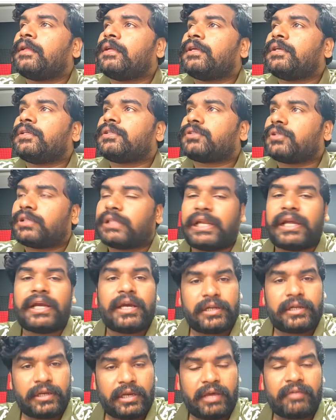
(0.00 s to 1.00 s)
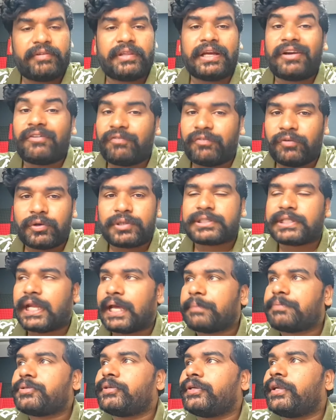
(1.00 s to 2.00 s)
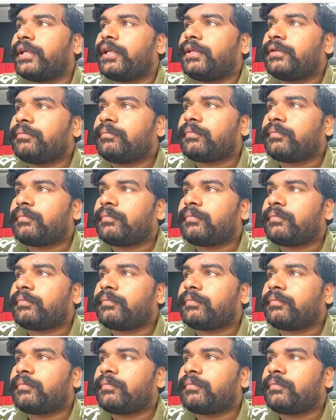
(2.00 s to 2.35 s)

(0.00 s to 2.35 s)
సో తెలంగాణలో ఆ విధంగా ఫోర్ స్లాబ్స్ ఉన్నాయి